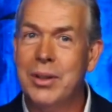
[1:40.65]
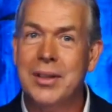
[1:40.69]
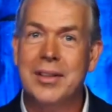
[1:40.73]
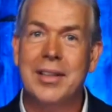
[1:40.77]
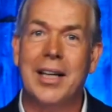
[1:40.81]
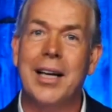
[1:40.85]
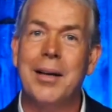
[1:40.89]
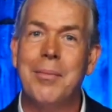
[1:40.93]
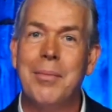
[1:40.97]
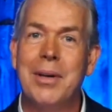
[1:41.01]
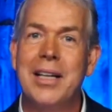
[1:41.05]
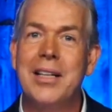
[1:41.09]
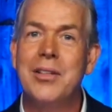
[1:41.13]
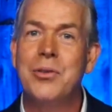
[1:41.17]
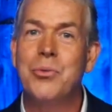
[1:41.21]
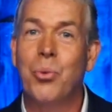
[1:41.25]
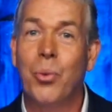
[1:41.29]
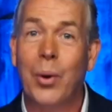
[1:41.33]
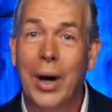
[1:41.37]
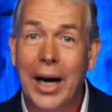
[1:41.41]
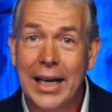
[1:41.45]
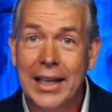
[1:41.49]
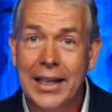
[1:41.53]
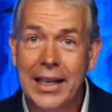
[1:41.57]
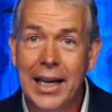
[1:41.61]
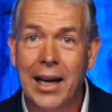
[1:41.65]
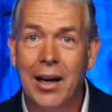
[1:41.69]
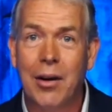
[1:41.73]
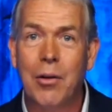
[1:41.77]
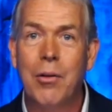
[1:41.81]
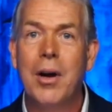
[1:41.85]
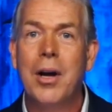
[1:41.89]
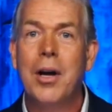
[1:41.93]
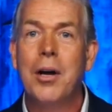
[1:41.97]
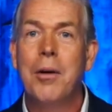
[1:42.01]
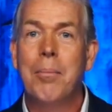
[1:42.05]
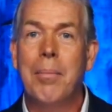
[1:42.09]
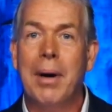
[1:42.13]
какое время это прямо
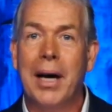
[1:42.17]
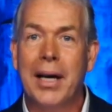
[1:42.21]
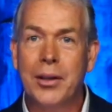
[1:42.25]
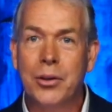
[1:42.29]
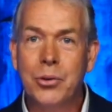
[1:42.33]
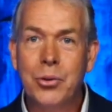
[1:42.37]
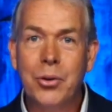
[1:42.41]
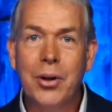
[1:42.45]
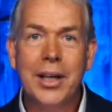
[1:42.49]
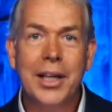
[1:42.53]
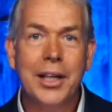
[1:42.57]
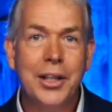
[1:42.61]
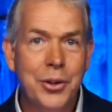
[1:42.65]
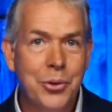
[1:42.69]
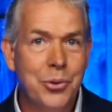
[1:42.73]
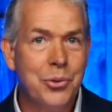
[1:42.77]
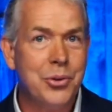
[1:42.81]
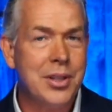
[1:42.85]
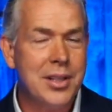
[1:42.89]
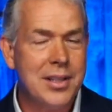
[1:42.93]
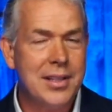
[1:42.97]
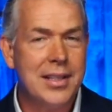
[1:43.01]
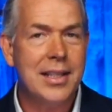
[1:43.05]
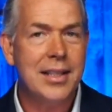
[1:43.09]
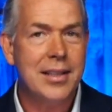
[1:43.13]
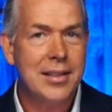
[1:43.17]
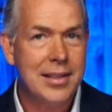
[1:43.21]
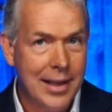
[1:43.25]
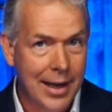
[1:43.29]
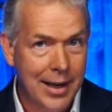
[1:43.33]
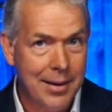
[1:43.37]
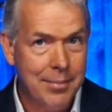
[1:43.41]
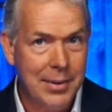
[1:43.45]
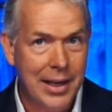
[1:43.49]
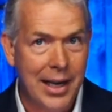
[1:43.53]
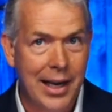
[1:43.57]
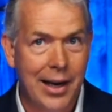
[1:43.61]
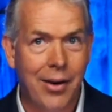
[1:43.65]
сейчас в Googling UTC
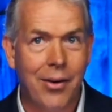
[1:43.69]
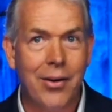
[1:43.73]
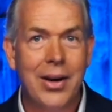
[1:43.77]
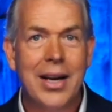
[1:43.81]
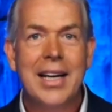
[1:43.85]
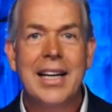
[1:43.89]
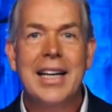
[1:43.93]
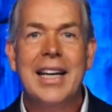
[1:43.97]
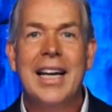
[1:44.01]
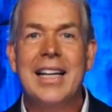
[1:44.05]
Time Now